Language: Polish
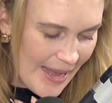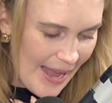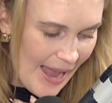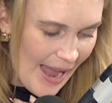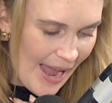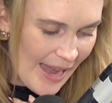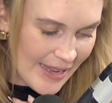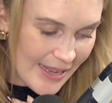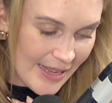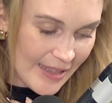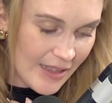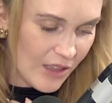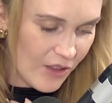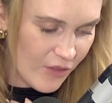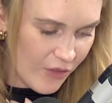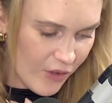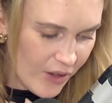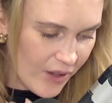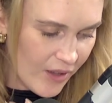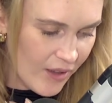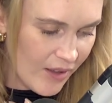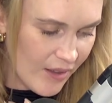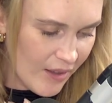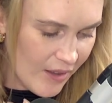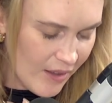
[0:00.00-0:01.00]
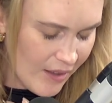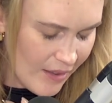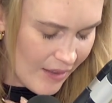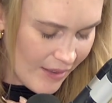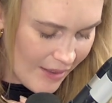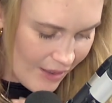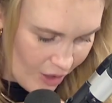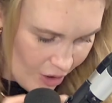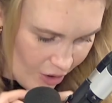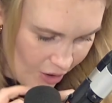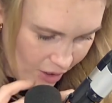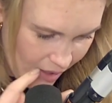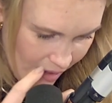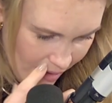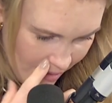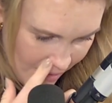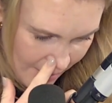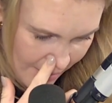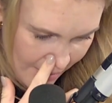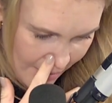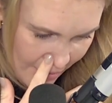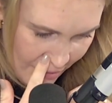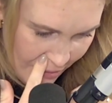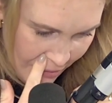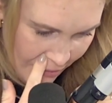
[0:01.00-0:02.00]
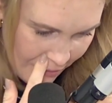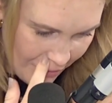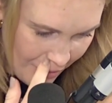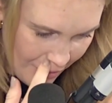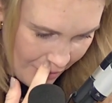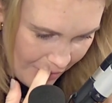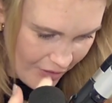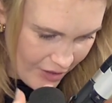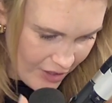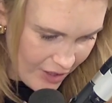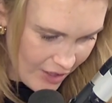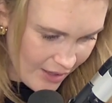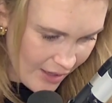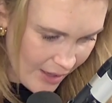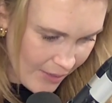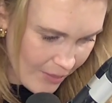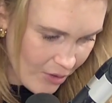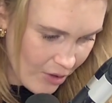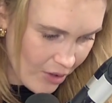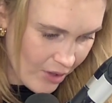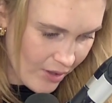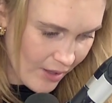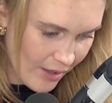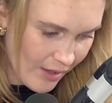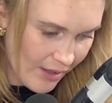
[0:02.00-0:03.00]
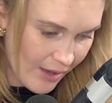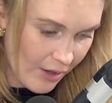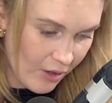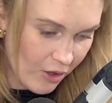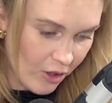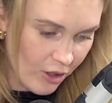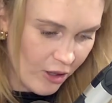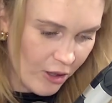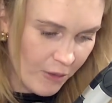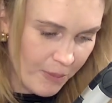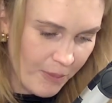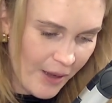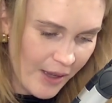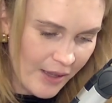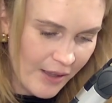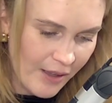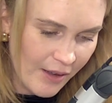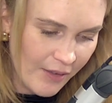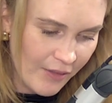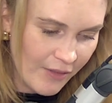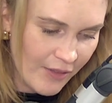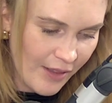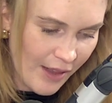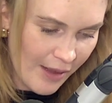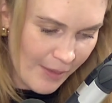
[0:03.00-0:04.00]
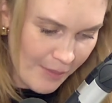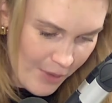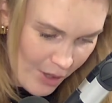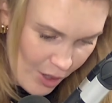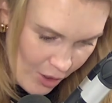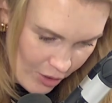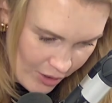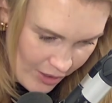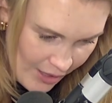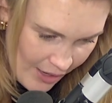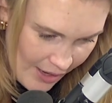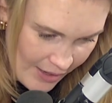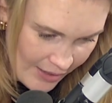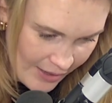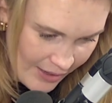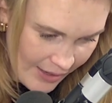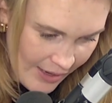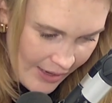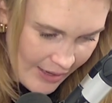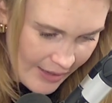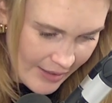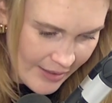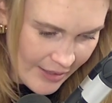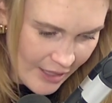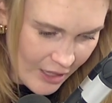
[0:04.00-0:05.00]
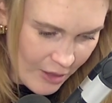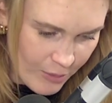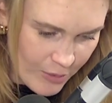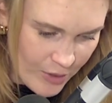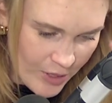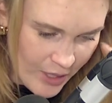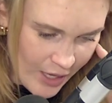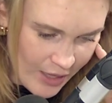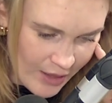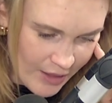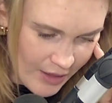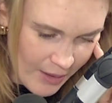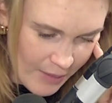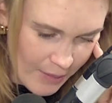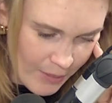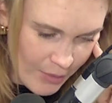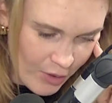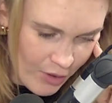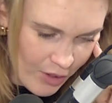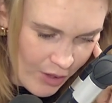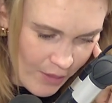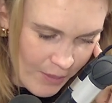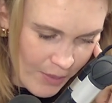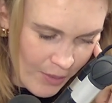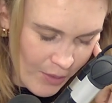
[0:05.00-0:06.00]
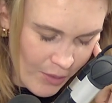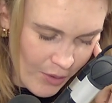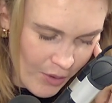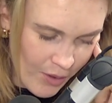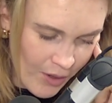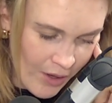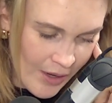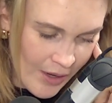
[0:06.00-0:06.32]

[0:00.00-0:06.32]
a ja na twojej stronie internetowej wyczytałam coś coś takiego od spania w namiotach ze sprzętem, bo nie było